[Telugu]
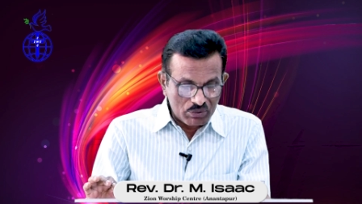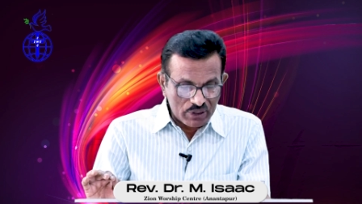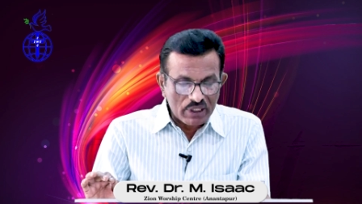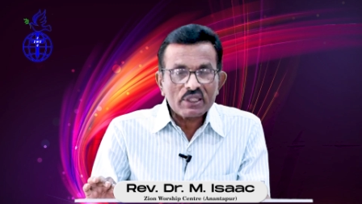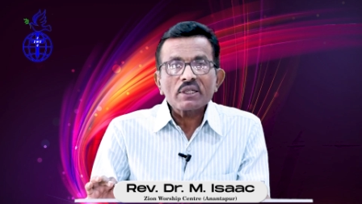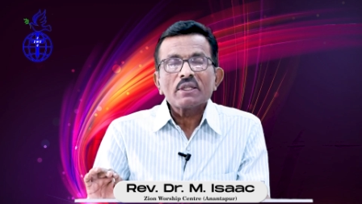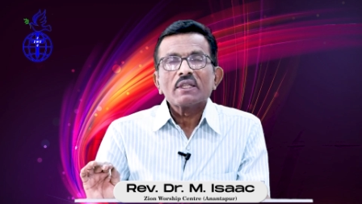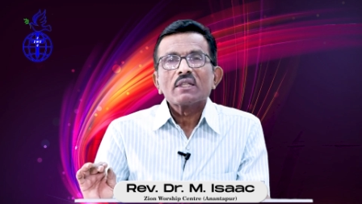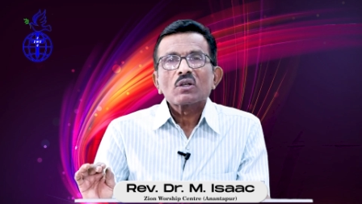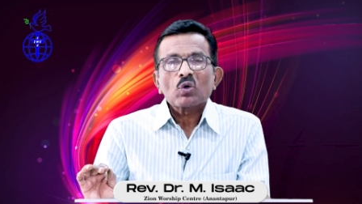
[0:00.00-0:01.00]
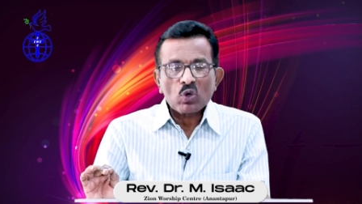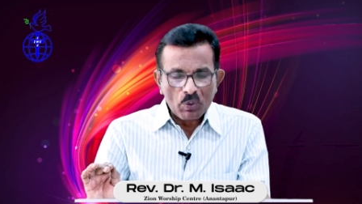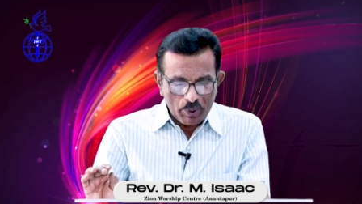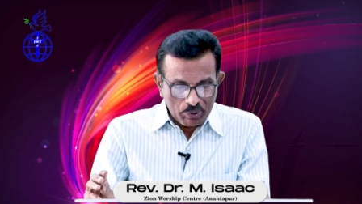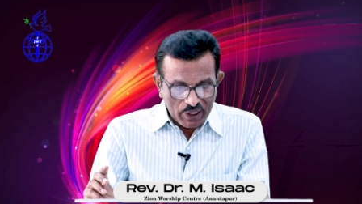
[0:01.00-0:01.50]
మొదటిది
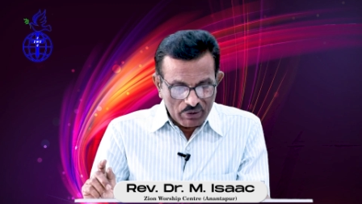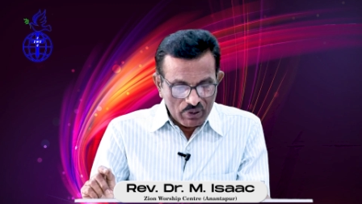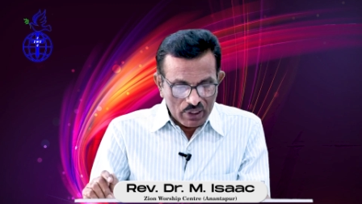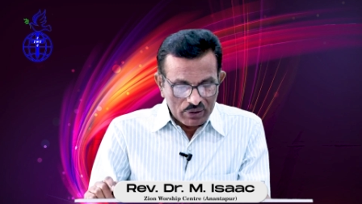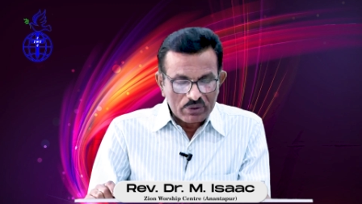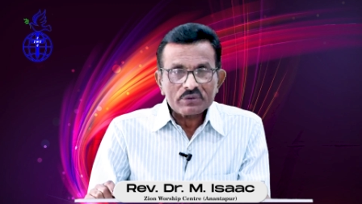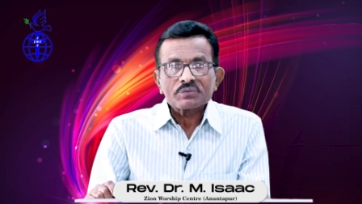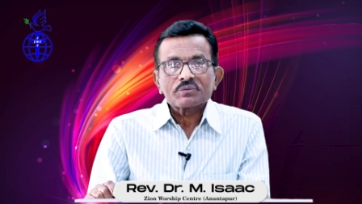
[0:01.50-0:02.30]
కోపపడేవారును